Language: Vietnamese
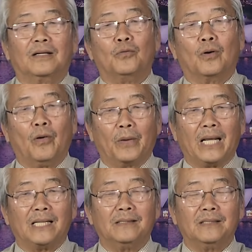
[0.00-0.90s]
cuộc hội
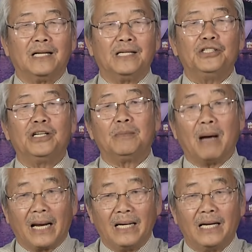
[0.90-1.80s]
nghị thượng đỉnh
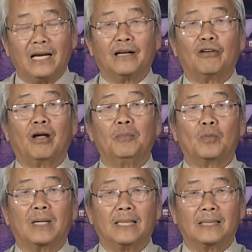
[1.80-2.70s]
G7 hay là nói một
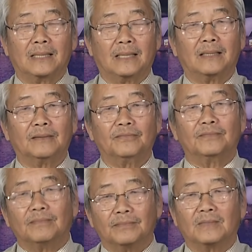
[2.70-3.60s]
cách
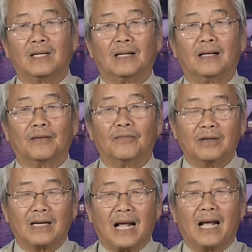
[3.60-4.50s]
uh, là
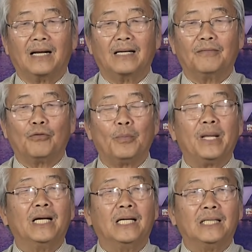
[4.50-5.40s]
khá phổ
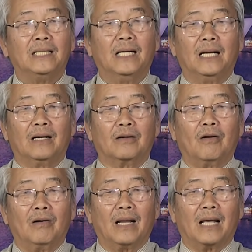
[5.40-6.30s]
biến hơn
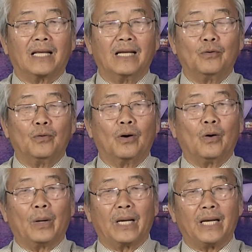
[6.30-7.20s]
đó là cái cuộc
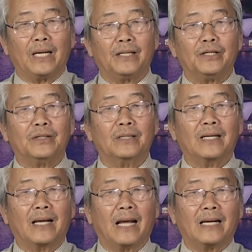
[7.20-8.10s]
hội nghị giữa
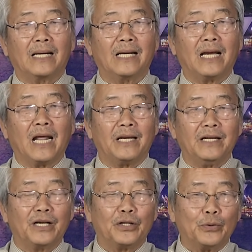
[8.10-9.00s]
các cái nền
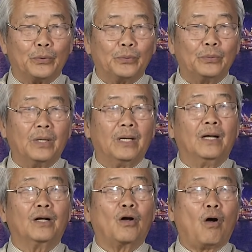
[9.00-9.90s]
dân chủ
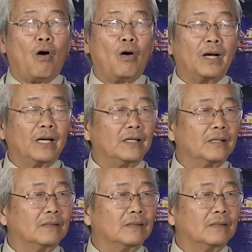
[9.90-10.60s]
có cái